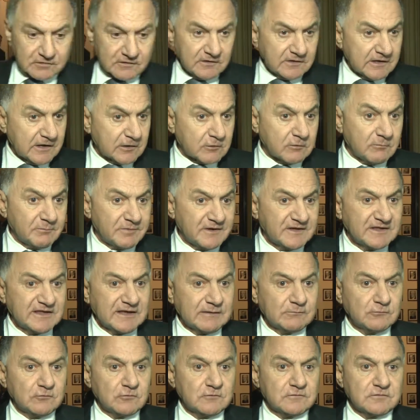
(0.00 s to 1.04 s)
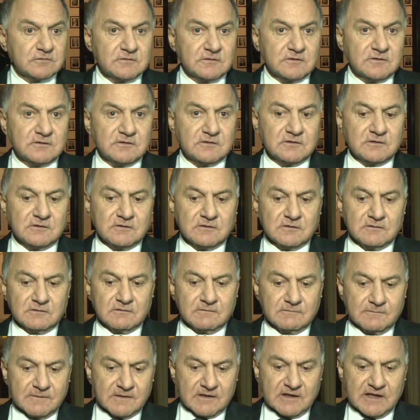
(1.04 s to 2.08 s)
eh, acompañamos
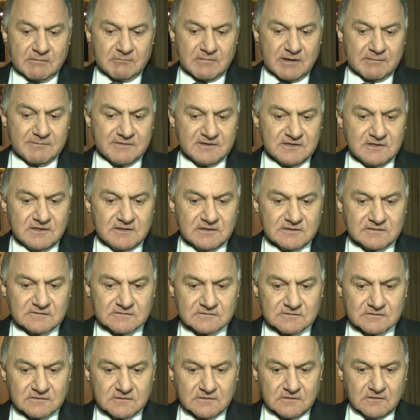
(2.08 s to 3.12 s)
ambas medidas.